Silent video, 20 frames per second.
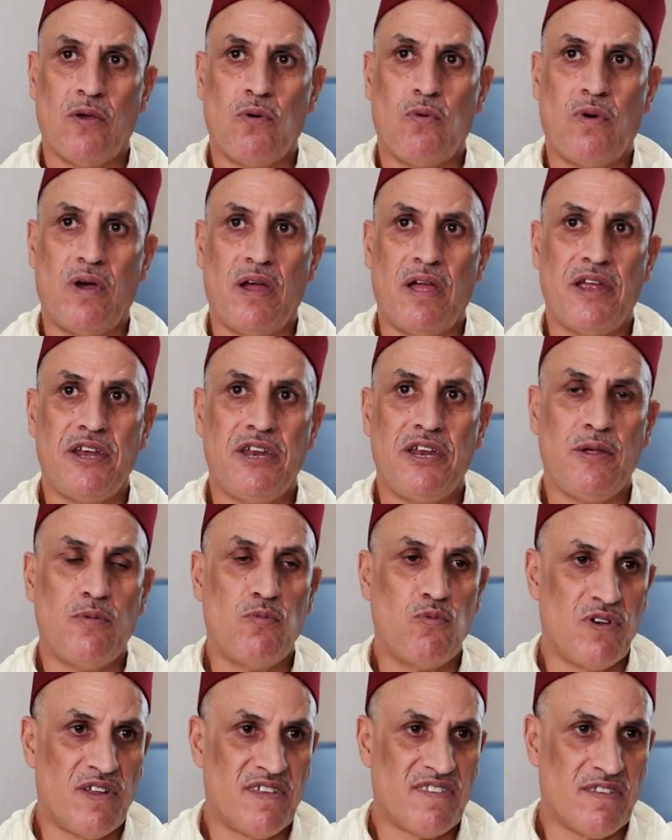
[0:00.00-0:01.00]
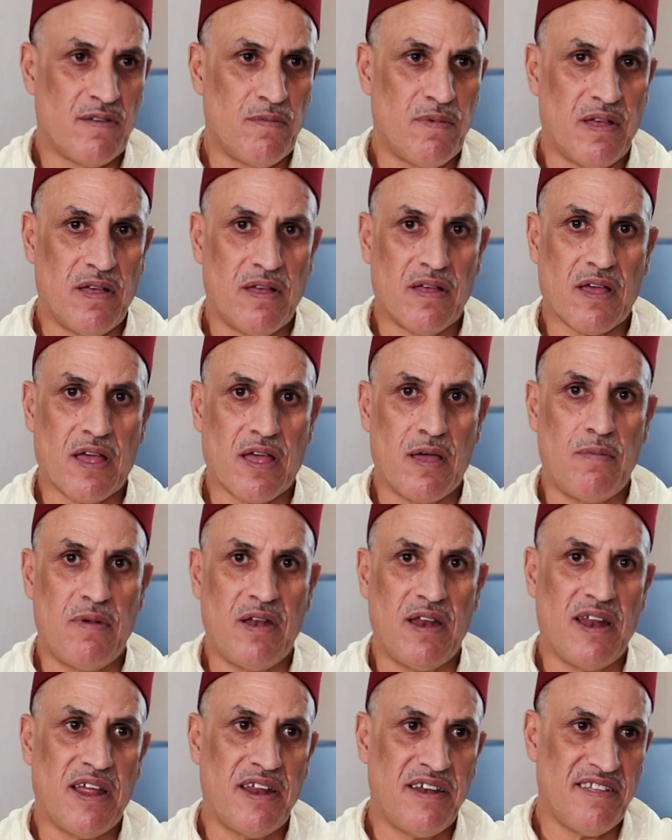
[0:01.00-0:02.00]
وهذه مناسبة
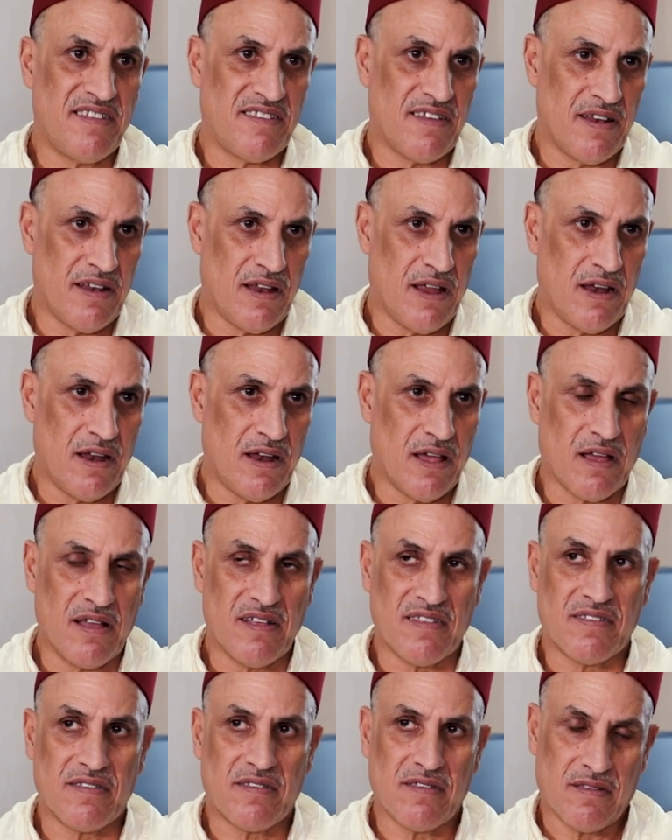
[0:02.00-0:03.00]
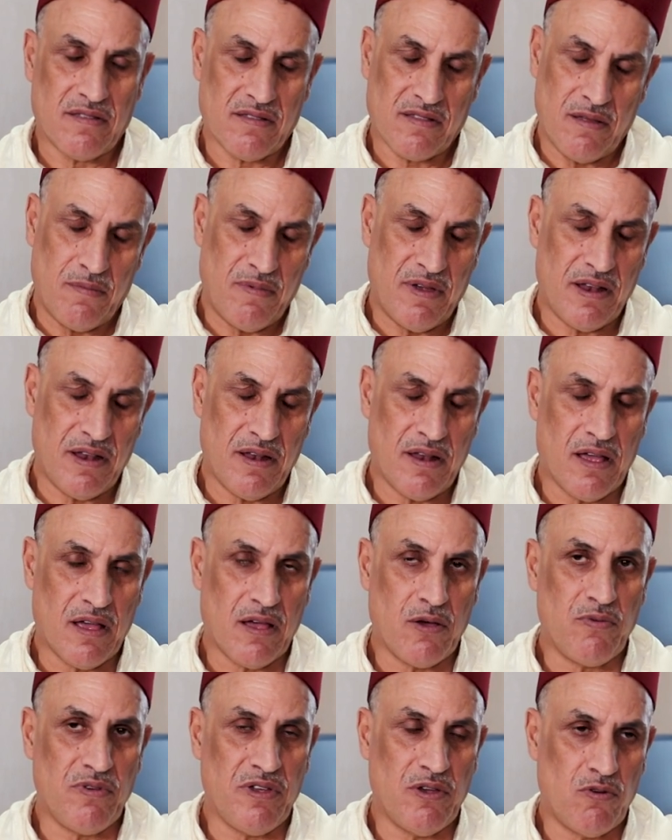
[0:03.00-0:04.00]
قبل الحديث عن العلاقات طبعا
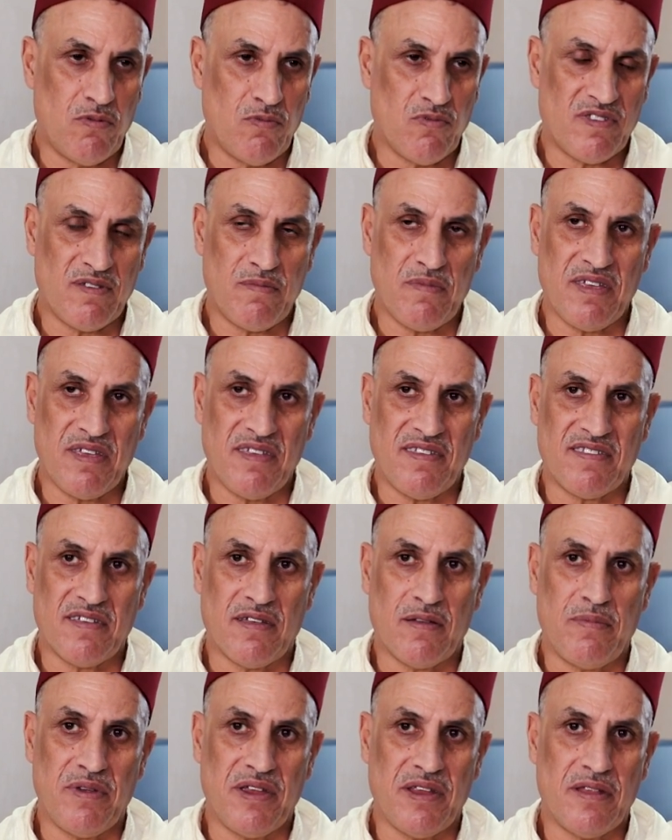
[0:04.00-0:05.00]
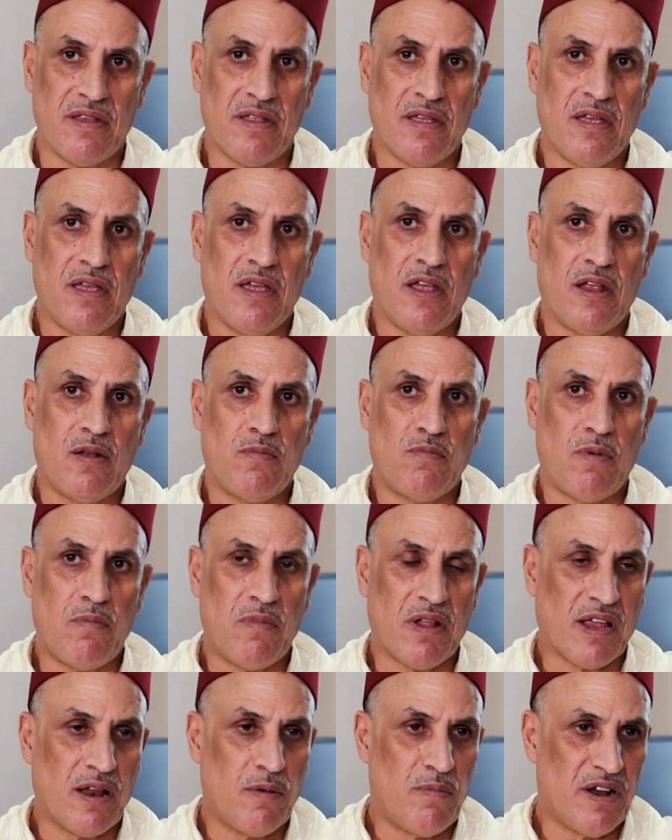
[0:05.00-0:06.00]
الأخوية والمتميزة بين
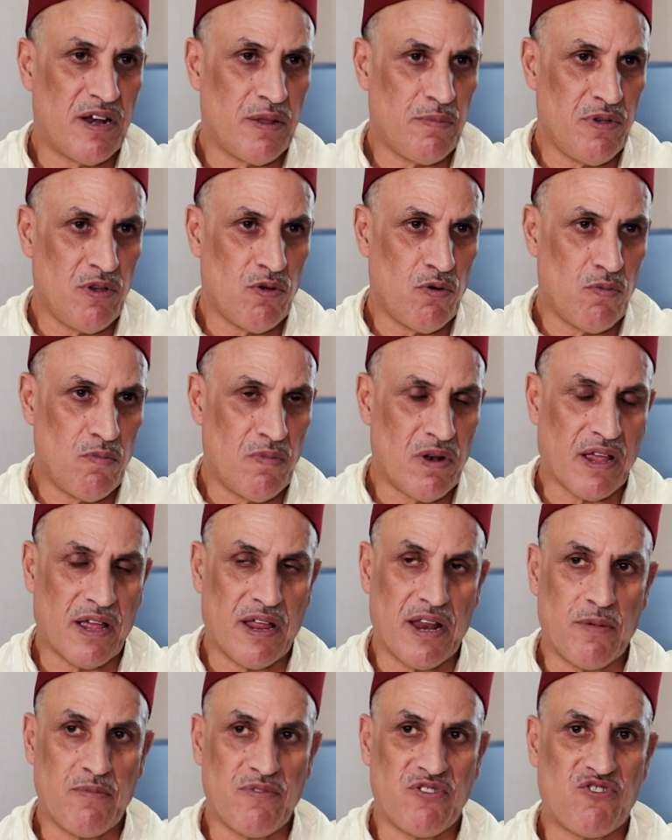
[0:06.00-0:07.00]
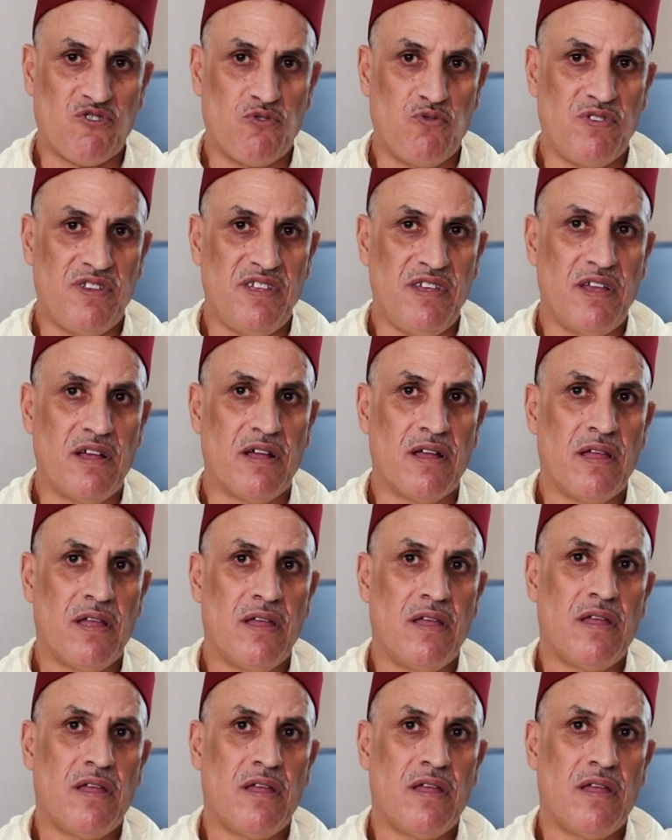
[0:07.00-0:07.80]
المملكة المغربية والمملكة العربية السعودية